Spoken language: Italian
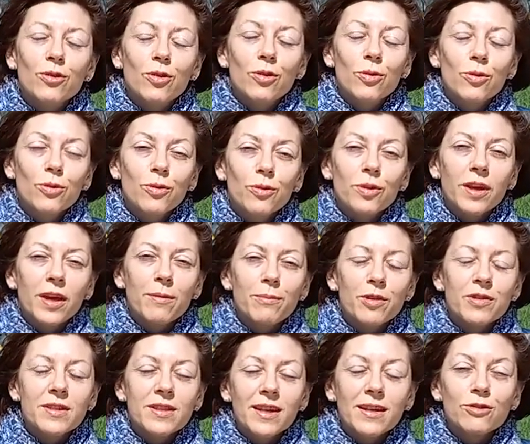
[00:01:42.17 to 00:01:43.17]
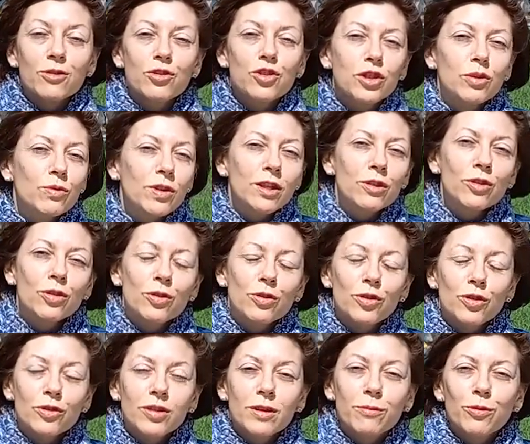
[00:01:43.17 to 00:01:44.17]
con lui e mostrandoci un
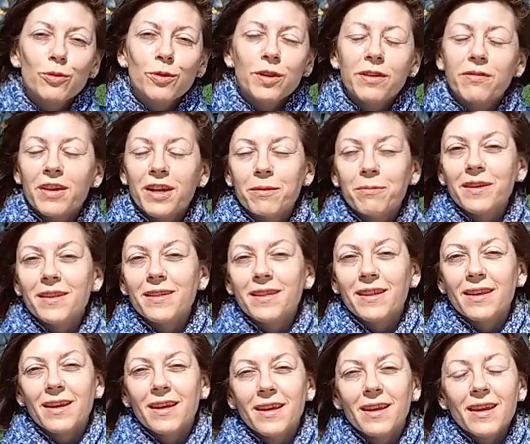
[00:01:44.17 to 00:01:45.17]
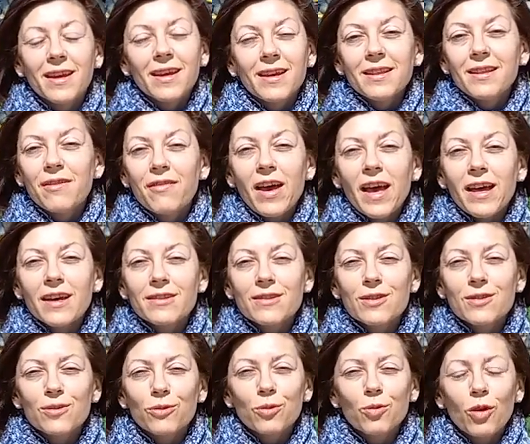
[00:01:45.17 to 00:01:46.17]
Antonio Tabucchi veramente
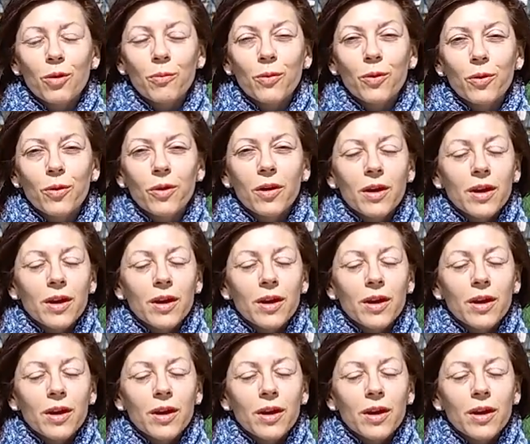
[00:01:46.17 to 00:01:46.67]
diverso, un uomo